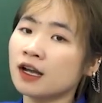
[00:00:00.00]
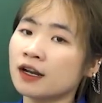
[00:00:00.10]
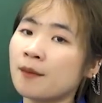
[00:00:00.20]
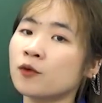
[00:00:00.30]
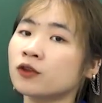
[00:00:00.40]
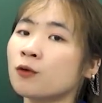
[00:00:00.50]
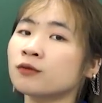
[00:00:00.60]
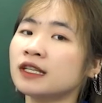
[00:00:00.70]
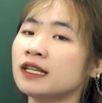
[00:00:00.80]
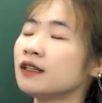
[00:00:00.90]
là một
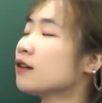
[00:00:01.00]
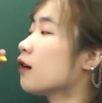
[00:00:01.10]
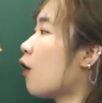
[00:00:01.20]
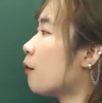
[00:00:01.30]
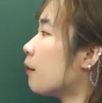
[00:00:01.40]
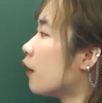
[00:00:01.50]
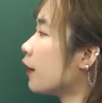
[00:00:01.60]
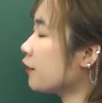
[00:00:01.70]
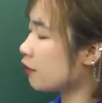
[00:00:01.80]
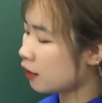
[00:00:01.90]
thông tin không
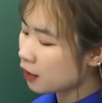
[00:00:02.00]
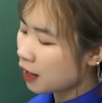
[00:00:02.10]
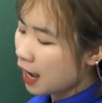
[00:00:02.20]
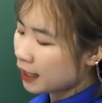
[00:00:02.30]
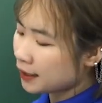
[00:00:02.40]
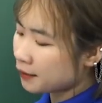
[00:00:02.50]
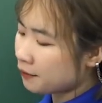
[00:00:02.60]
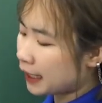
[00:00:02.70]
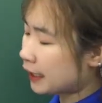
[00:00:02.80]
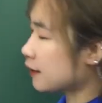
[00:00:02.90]
mới nữa nên vì vậy cái